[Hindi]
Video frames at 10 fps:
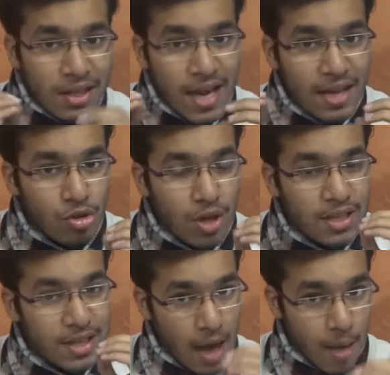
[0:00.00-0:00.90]
यार जो
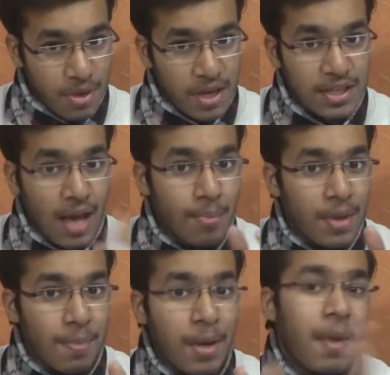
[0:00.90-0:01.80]
एग्जामिनर
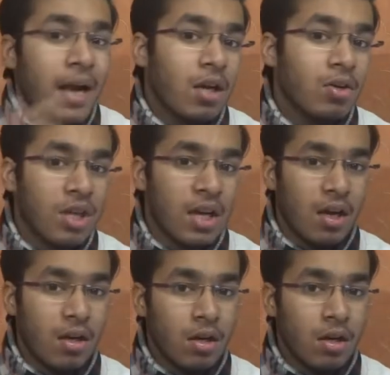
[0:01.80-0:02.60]
सामने आपके बैठा होता है ना